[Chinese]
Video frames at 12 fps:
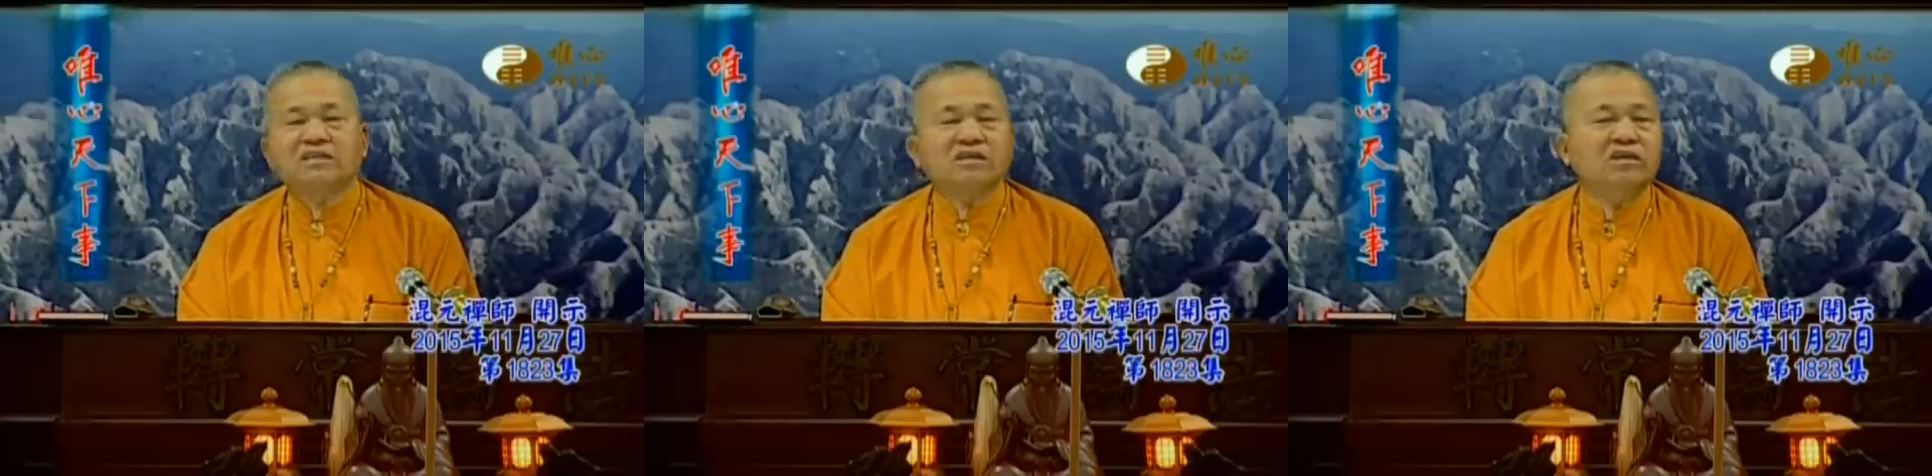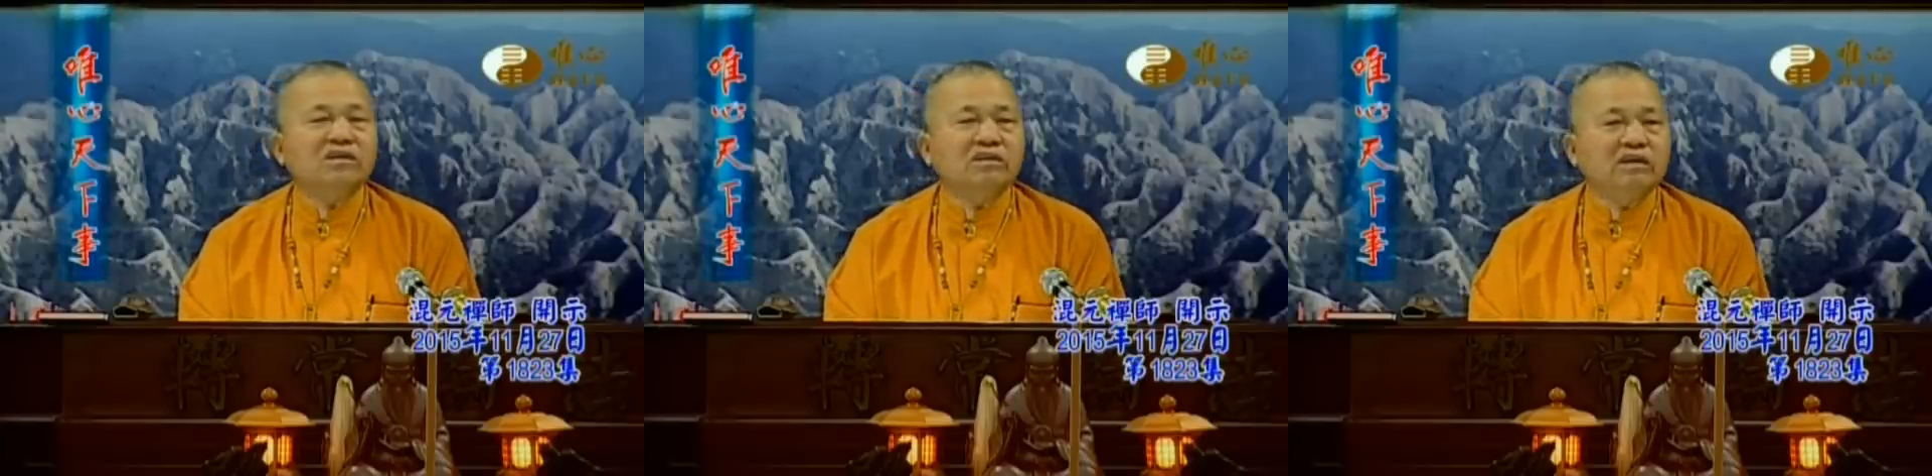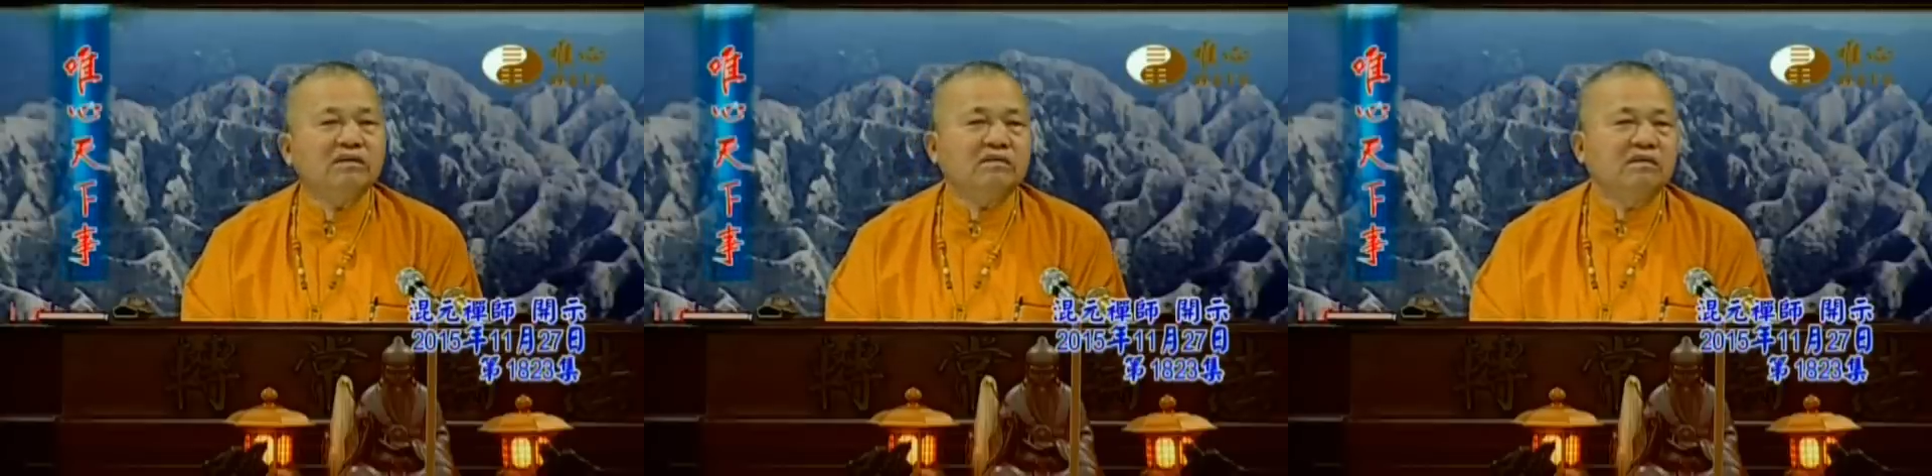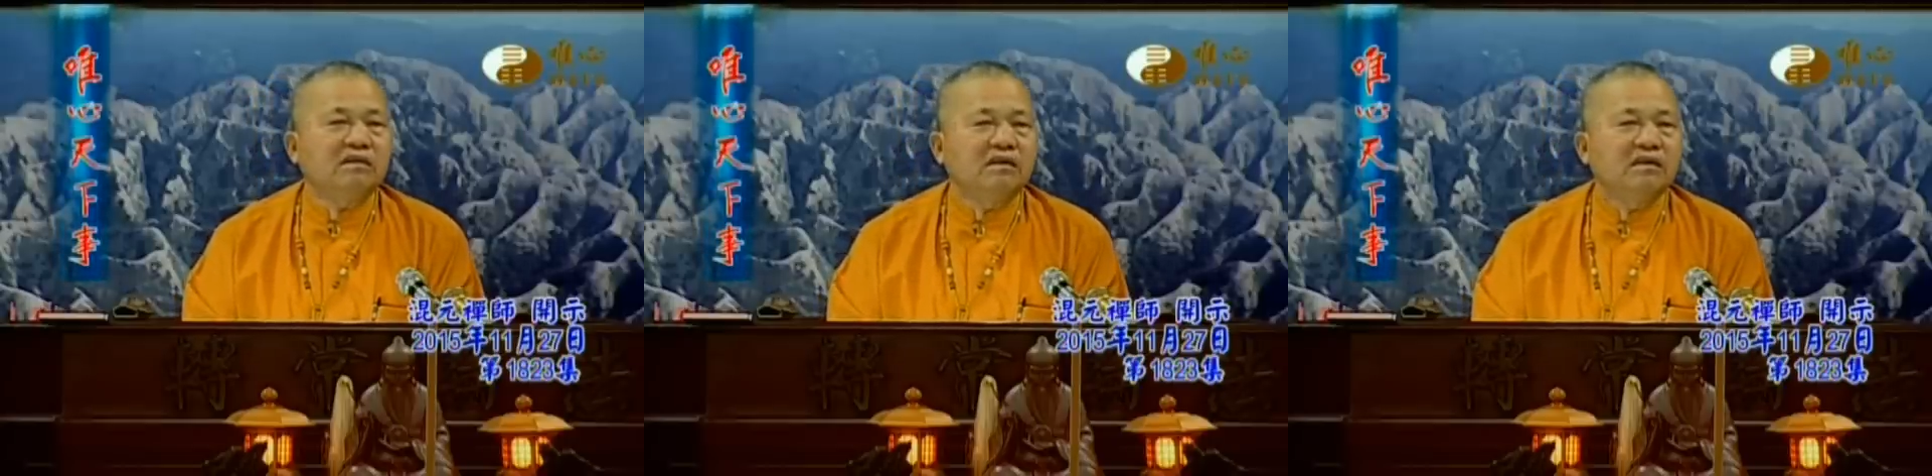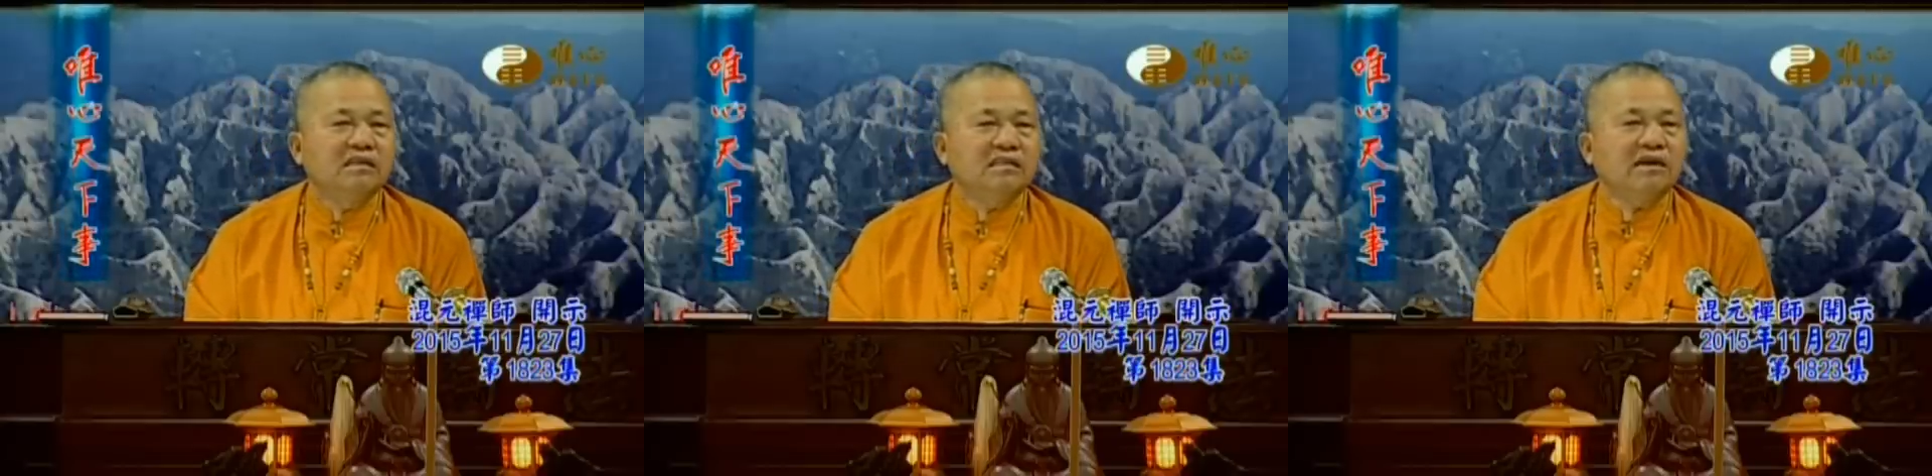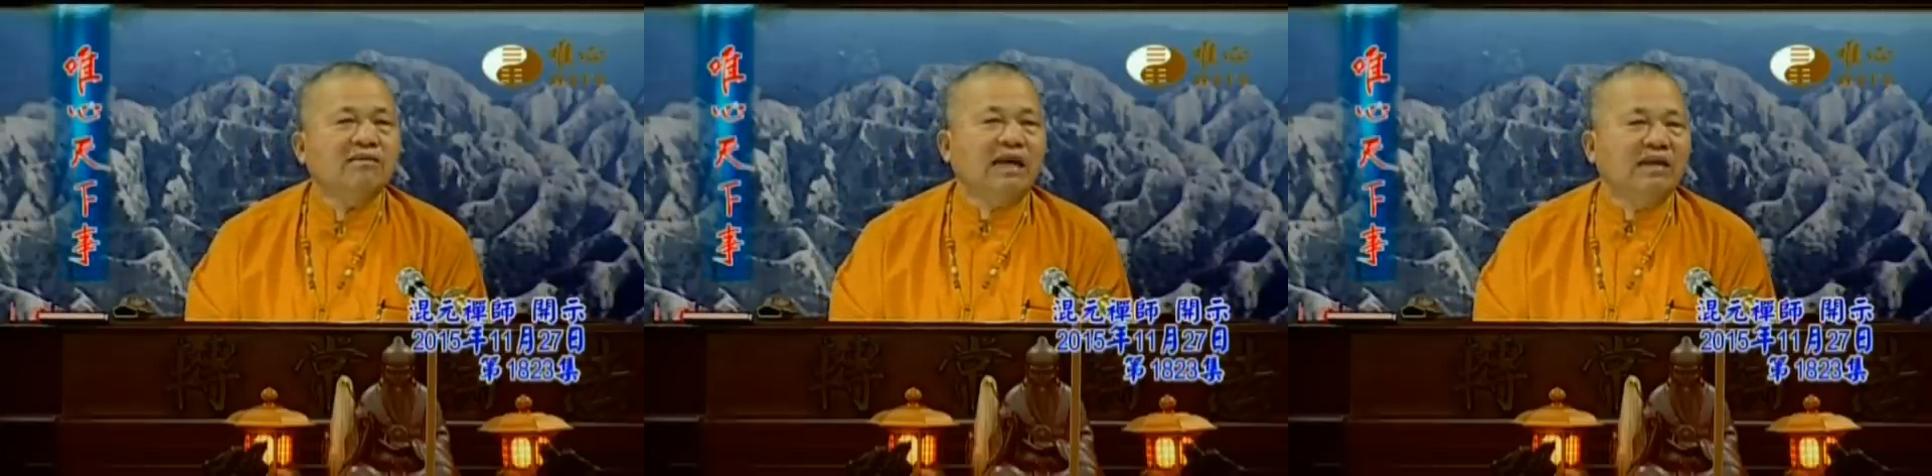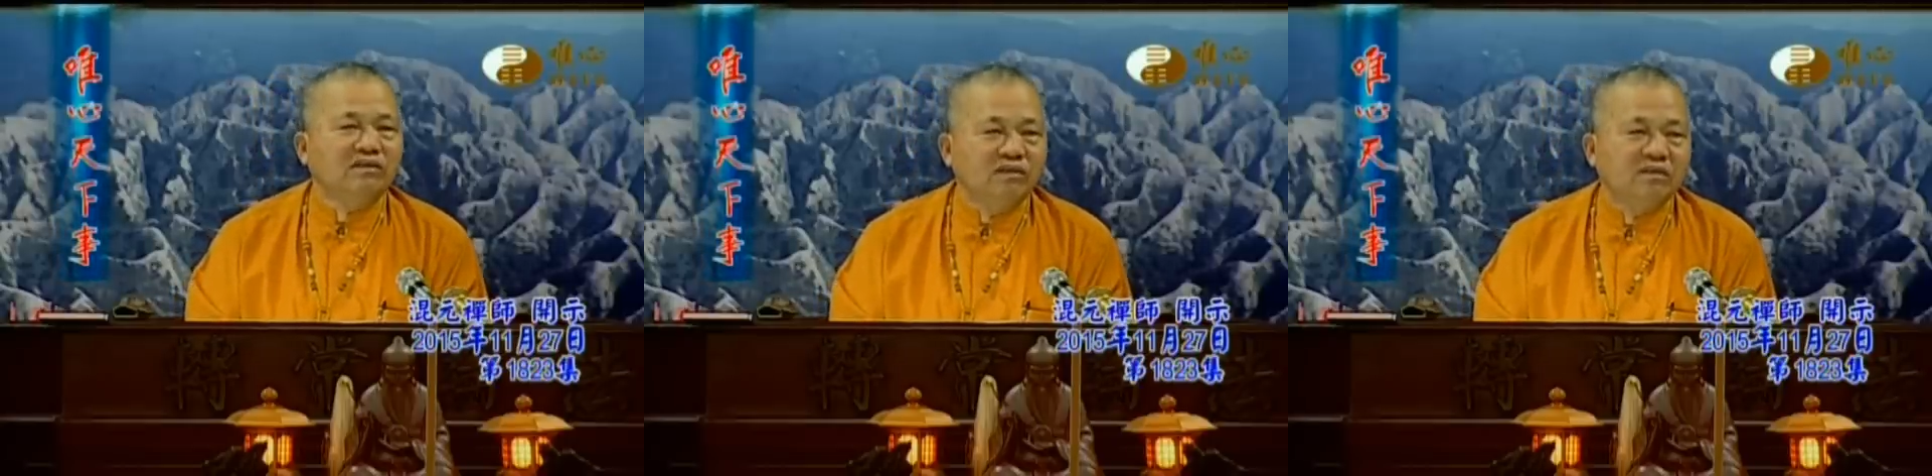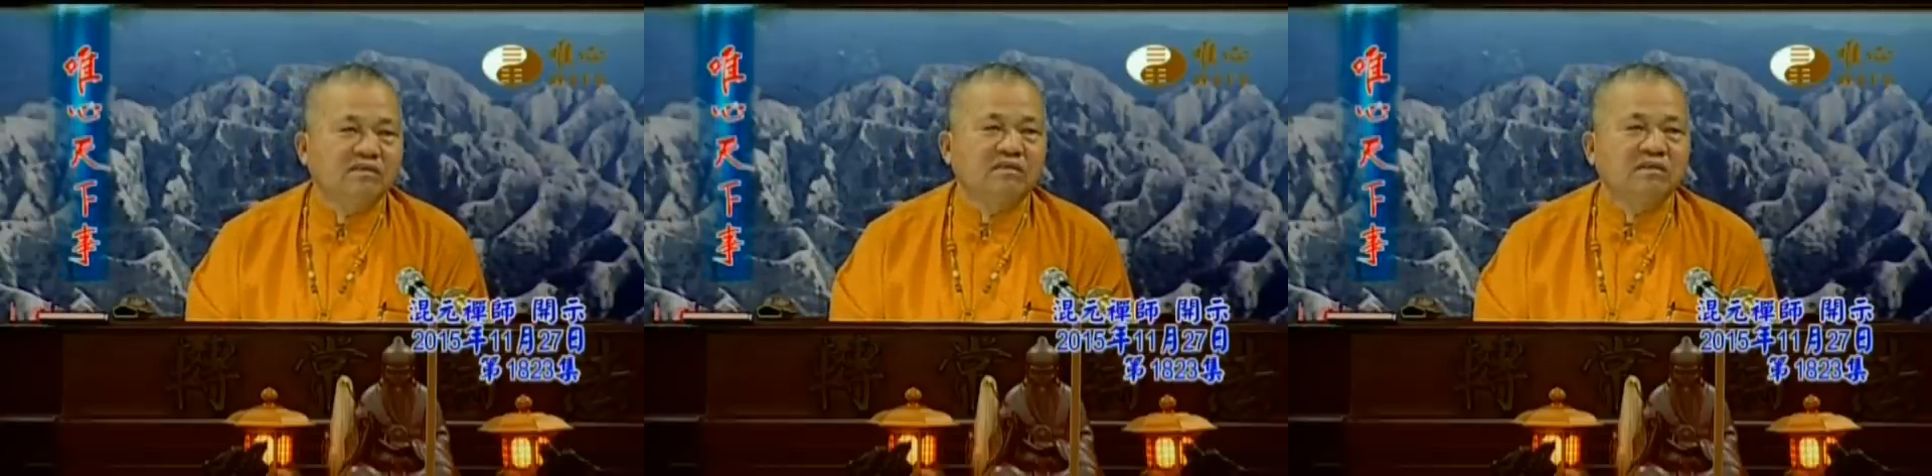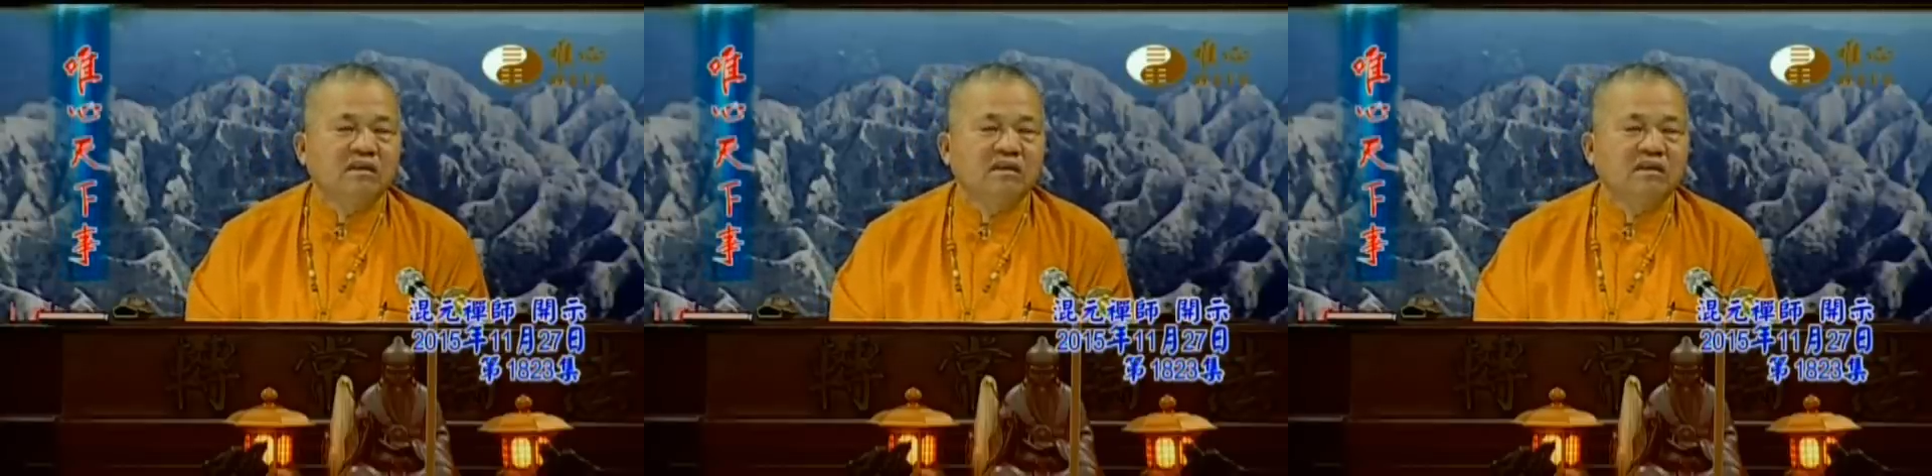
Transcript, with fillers: 这一运少男运，